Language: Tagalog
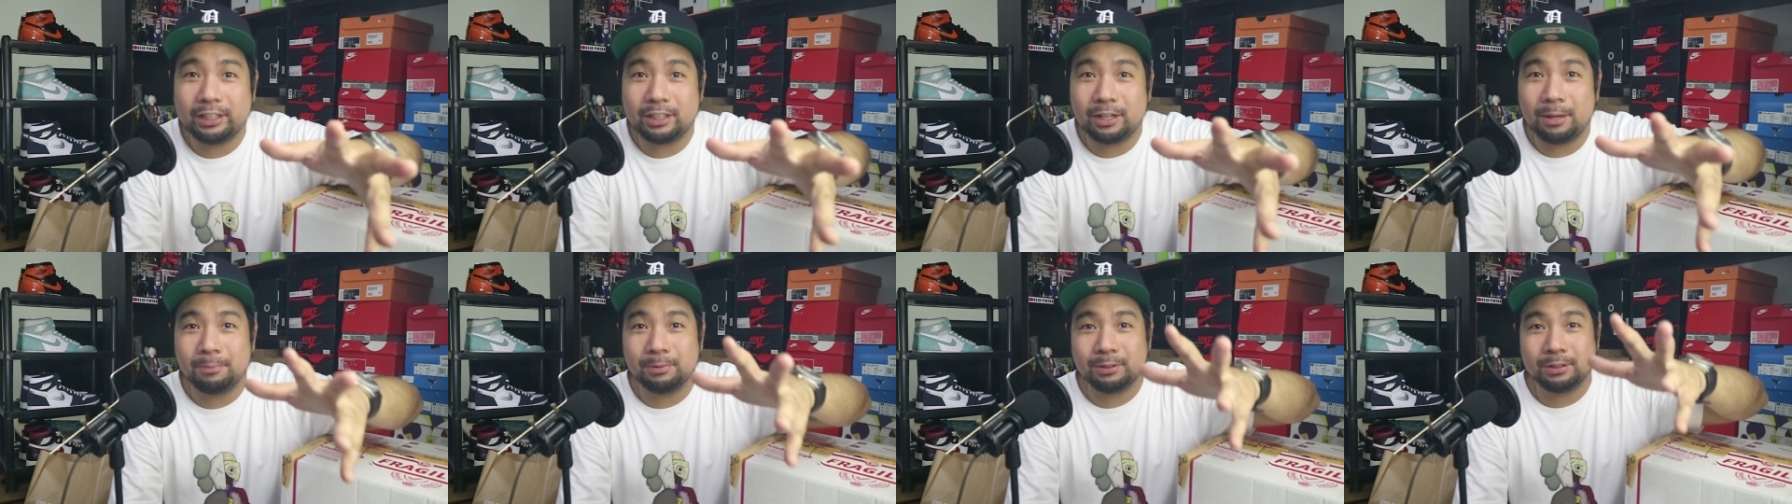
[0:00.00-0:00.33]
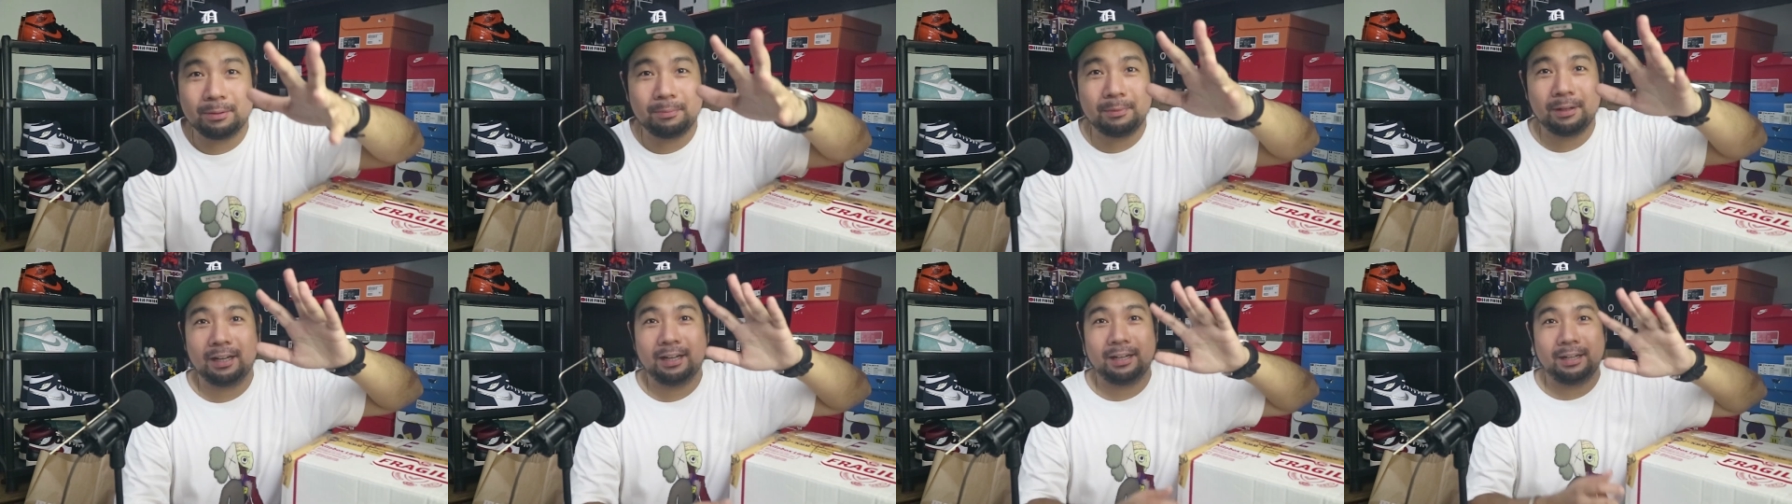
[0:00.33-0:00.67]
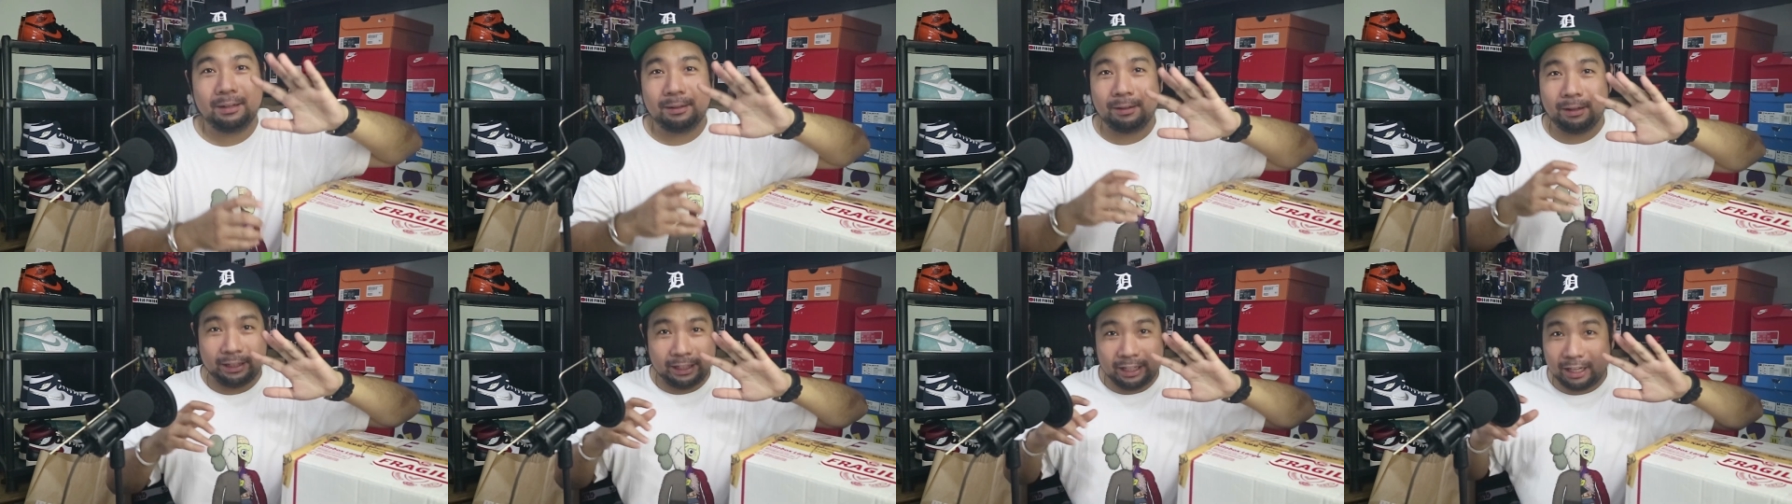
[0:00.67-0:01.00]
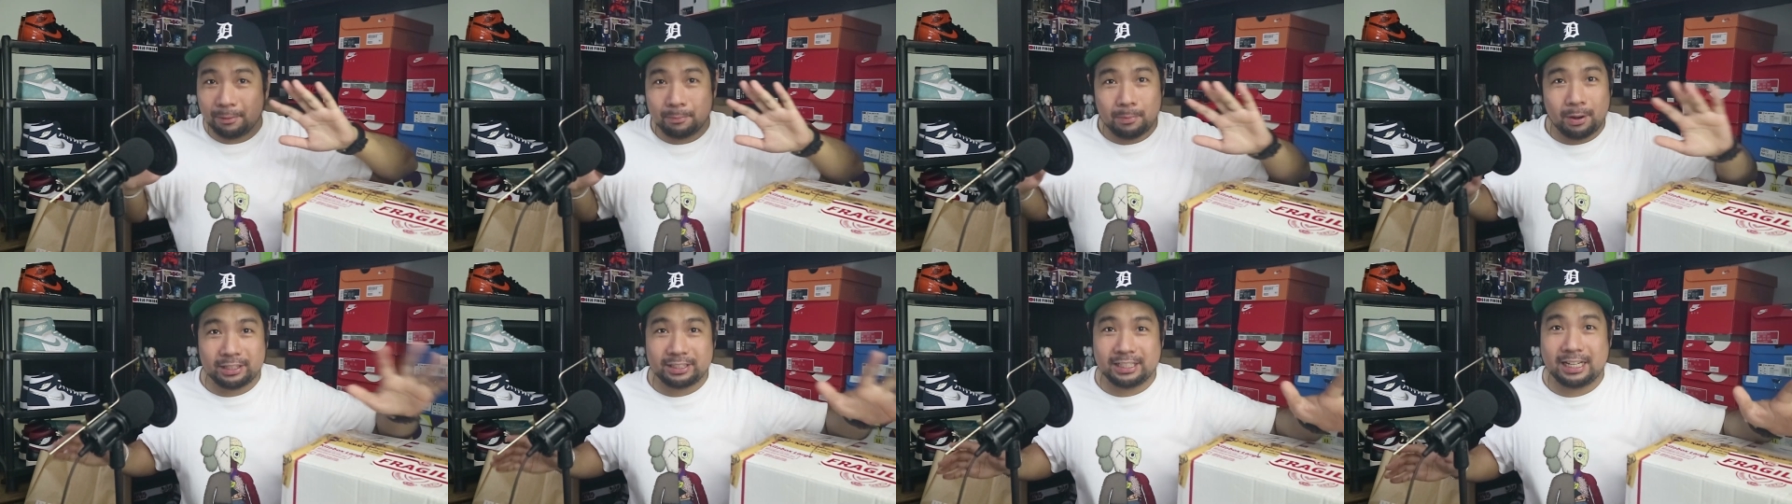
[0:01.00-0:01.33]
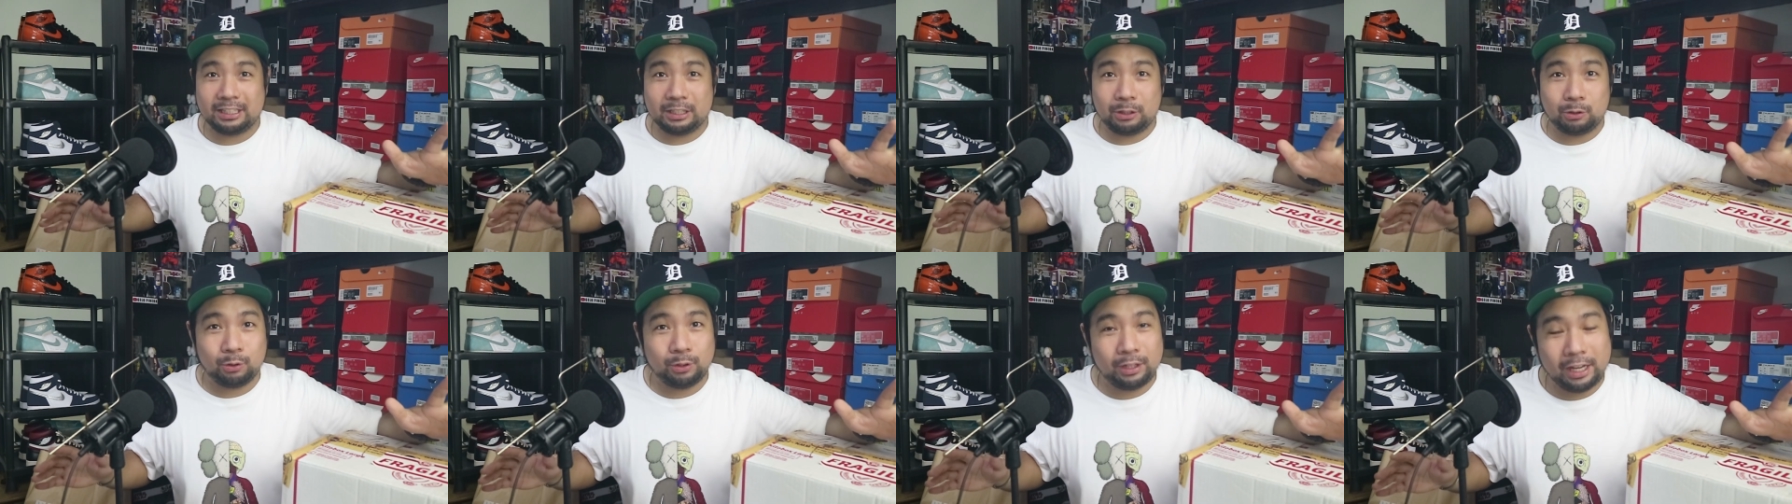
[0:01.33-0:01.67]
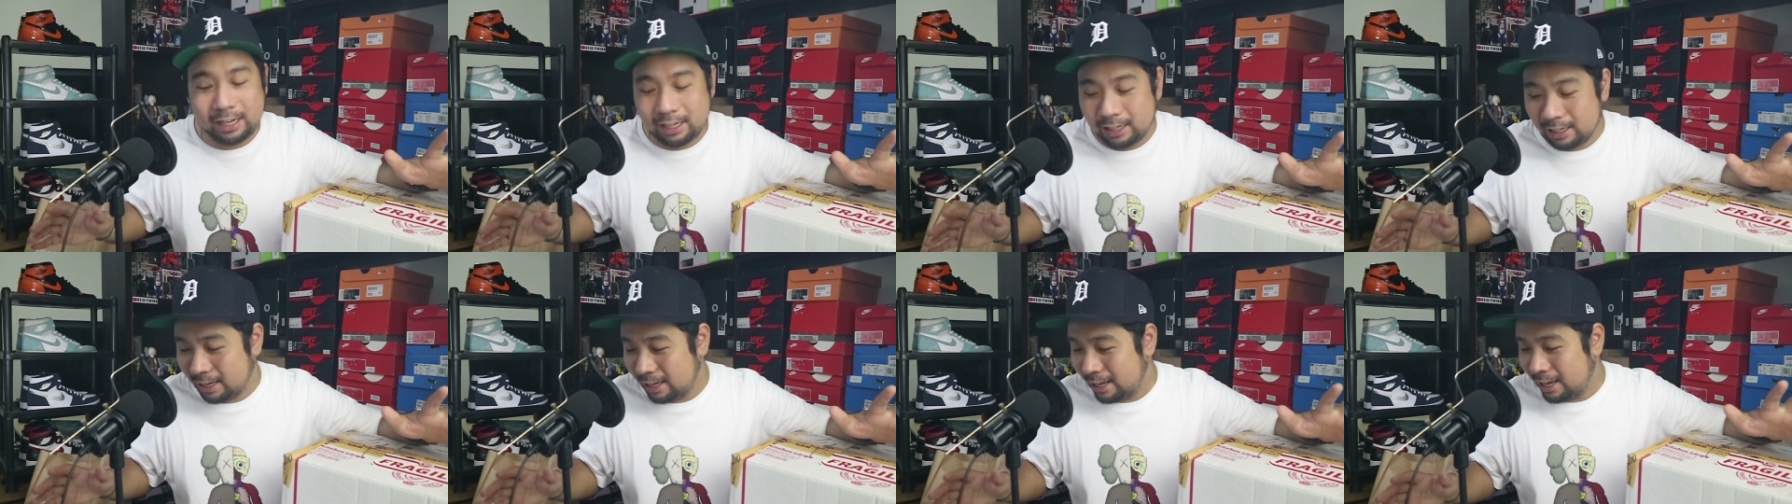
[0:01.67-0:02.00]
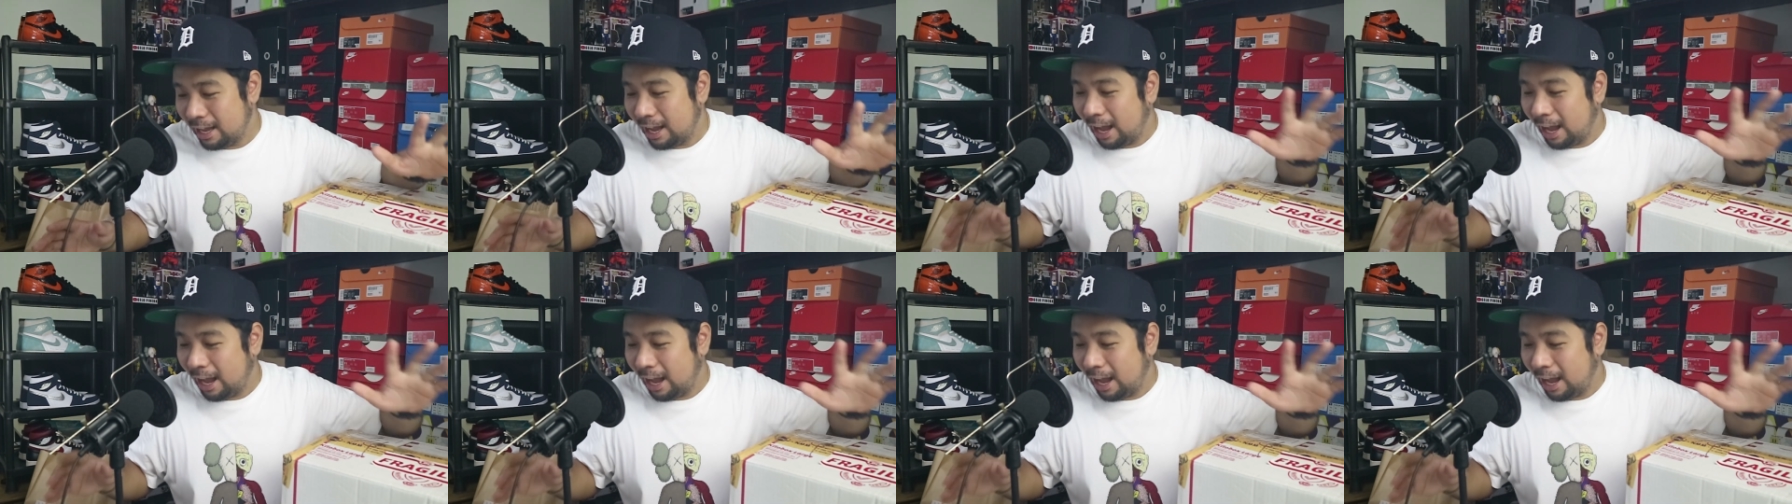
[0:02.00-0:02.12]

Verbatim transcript: it comes sa mga i-unbox natin today.